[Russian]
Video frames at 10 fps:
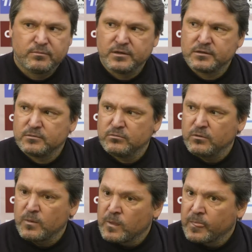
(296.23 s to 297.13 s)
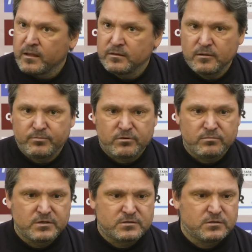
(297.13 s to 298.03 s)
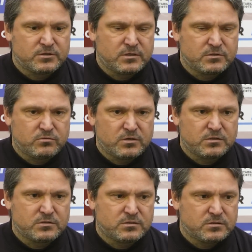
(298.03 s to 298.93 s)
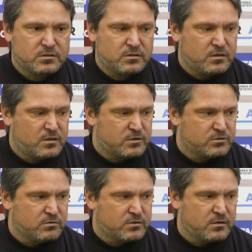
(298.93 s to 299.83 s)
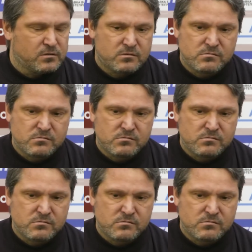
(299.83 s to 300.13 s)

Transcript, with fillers: Поэтому на первом месте сейчас у нас э, результат,